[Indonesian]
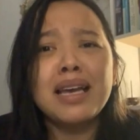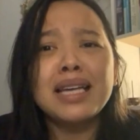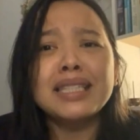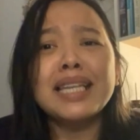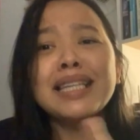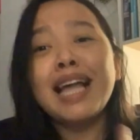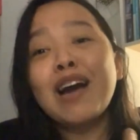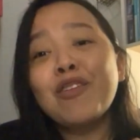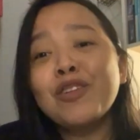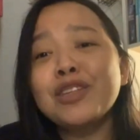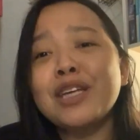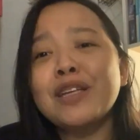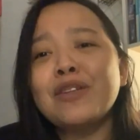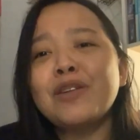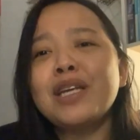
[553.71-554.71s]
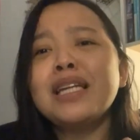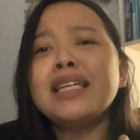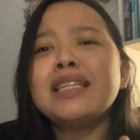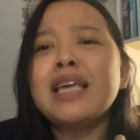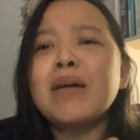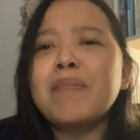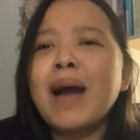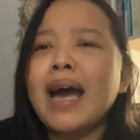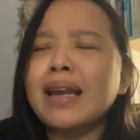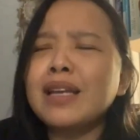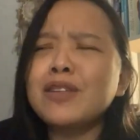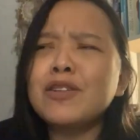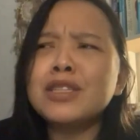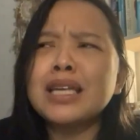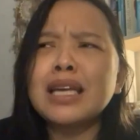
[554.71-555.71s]
Saya hmm. takut hmm. gitu. Jadi tiap hari
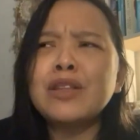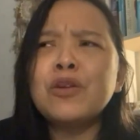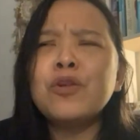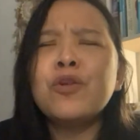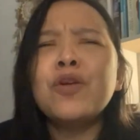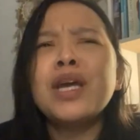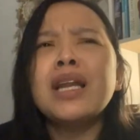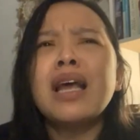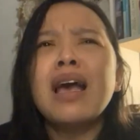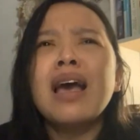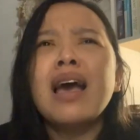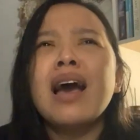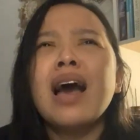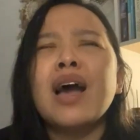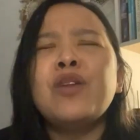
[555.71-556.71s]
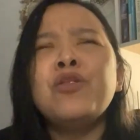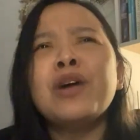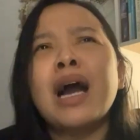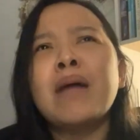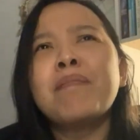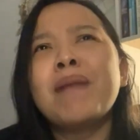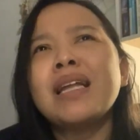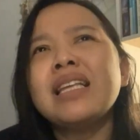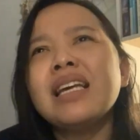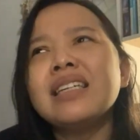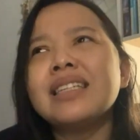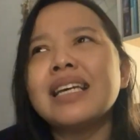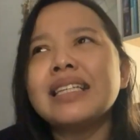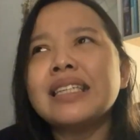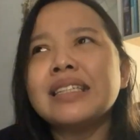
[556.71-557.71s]
tuh saya nungguin, aduh kapannya
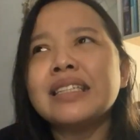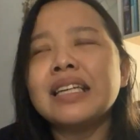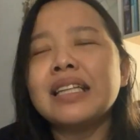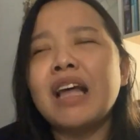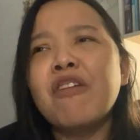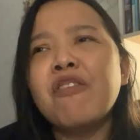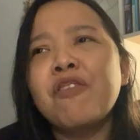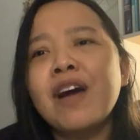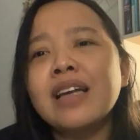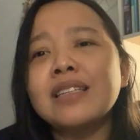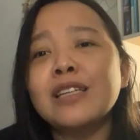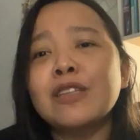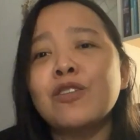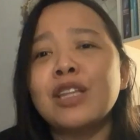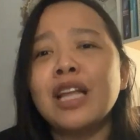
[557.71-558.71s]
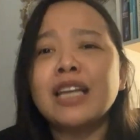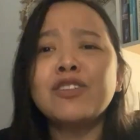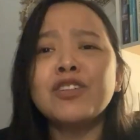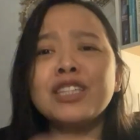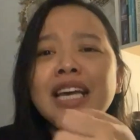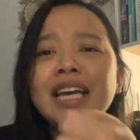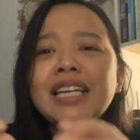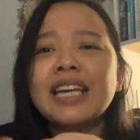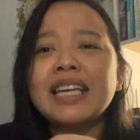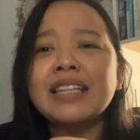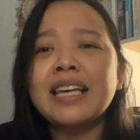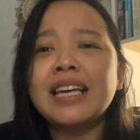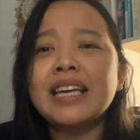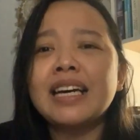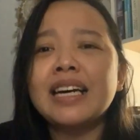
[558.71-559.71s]
saya sesak nafas gitu. Nah, tuh saya hmm.
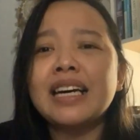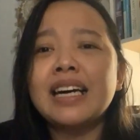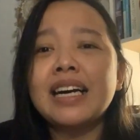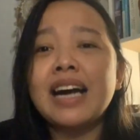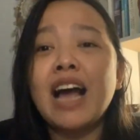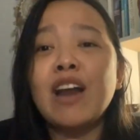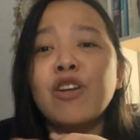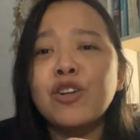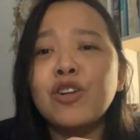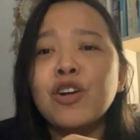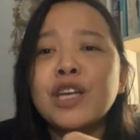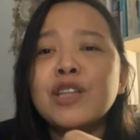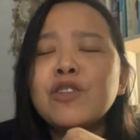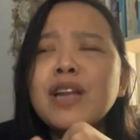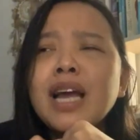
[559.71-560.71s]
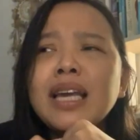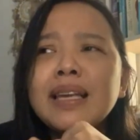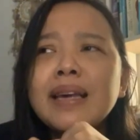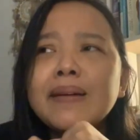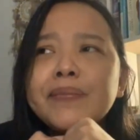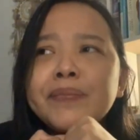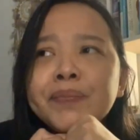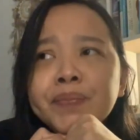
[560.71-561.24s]
chatting hmm. ke Halodoc itu nanya,